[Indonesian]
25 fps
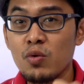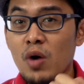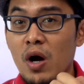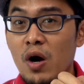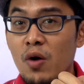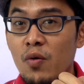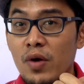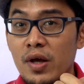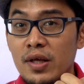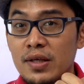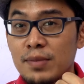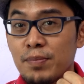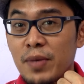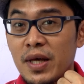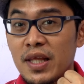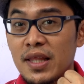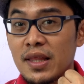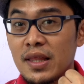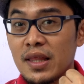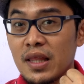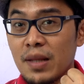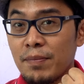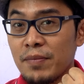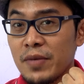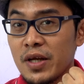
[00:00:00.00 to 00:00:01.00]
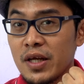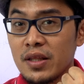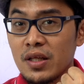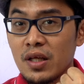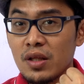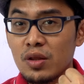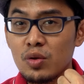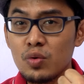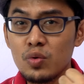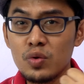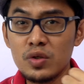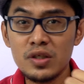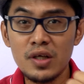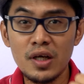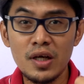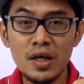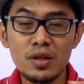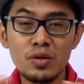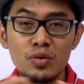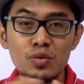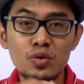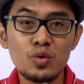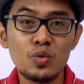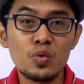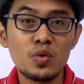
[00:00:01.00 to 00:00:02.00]
Huawei Band 6 ini tuh saya
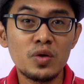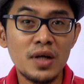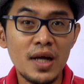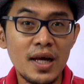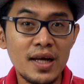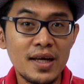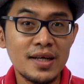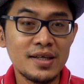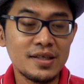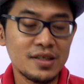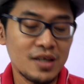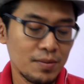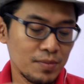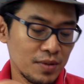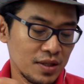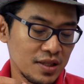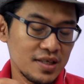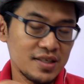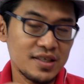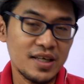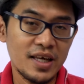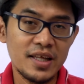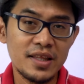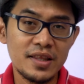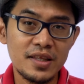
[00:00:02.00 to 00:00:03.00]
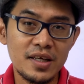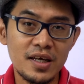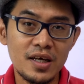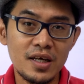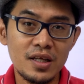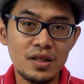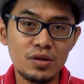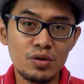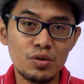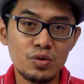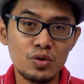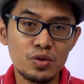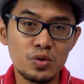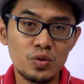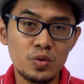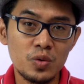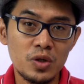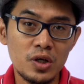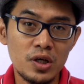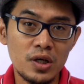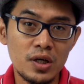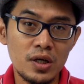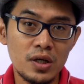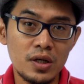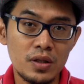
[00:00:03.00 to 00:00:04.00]
tuh suka ya sama desainnya terus
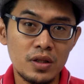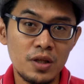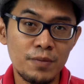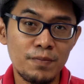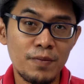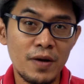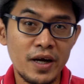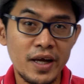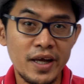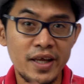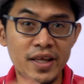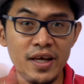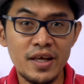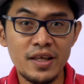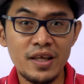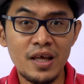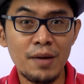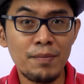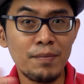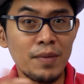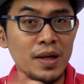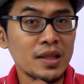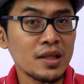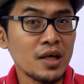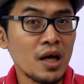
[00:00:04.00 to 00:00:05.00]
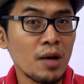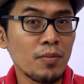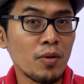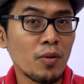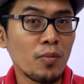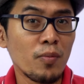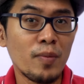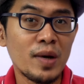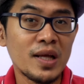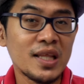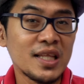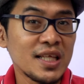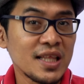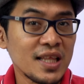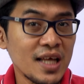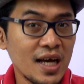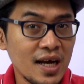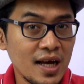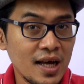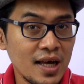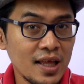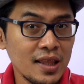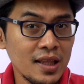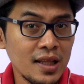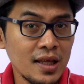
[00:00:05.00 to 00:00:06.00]
juga dipakainya nyaman nggak di
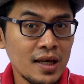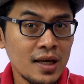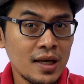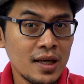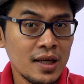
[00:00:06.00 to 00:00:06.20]
tangan